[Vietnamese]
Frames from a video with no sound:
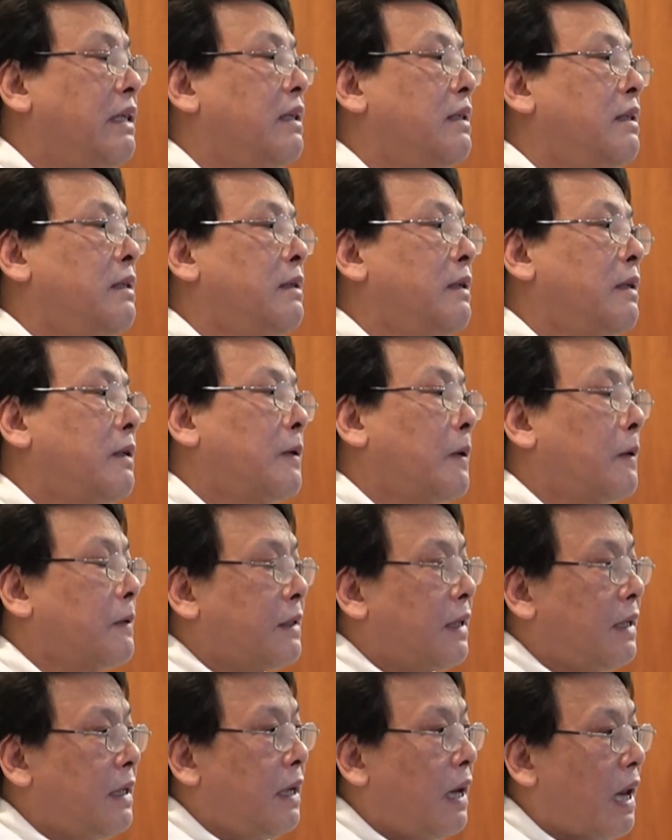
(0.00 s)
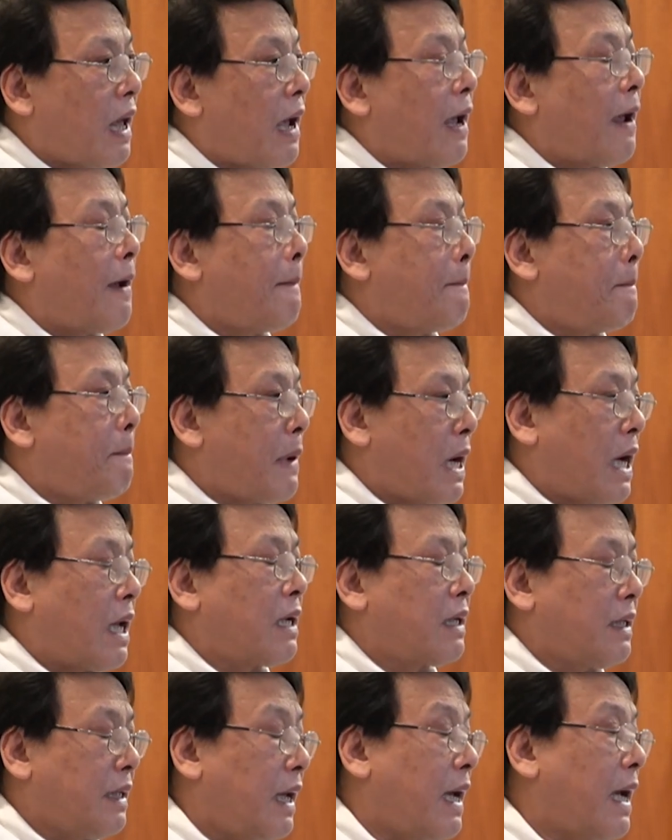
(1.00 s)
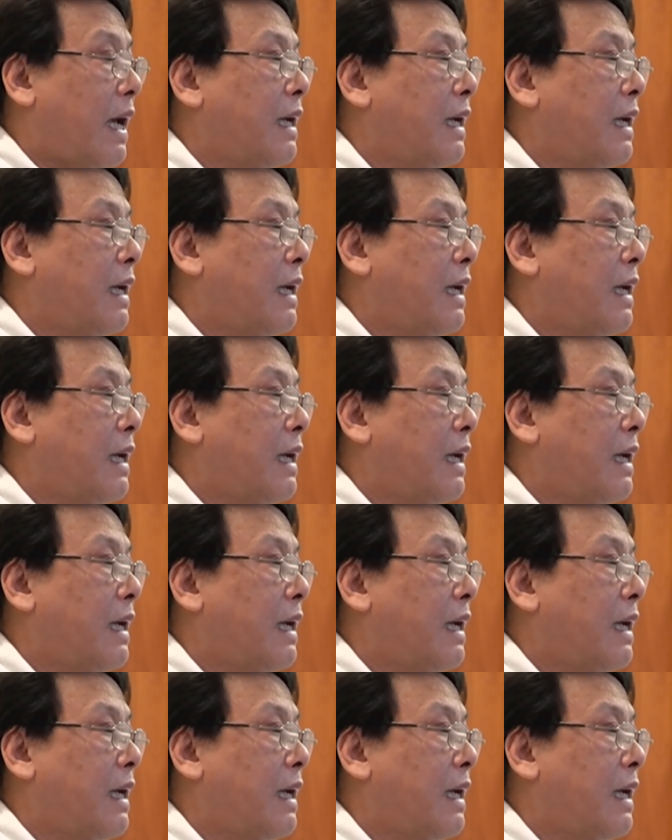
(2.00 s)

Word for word: nữ có tên là Maria.